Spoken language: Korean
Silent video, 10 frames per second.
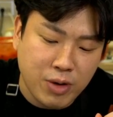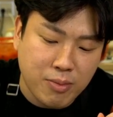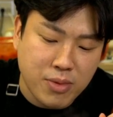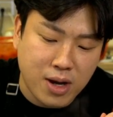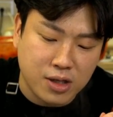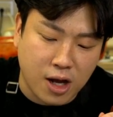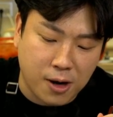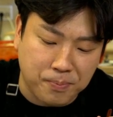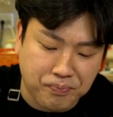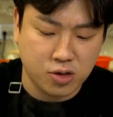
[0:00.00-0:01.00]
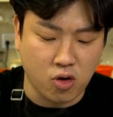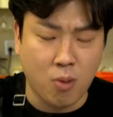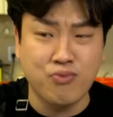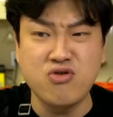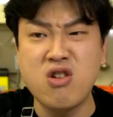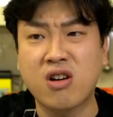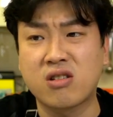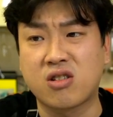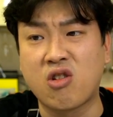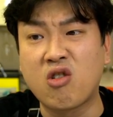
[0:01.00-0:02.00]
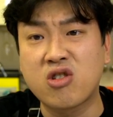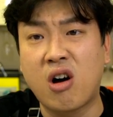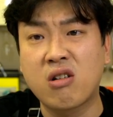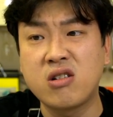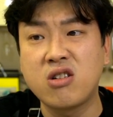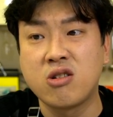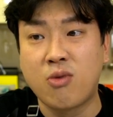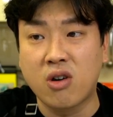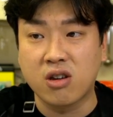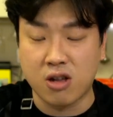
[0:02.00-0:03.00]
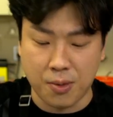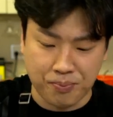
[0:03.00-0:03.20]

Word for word: 밍밍하다 더 불려야겠다 더, 더 끓여서 먹어야겠다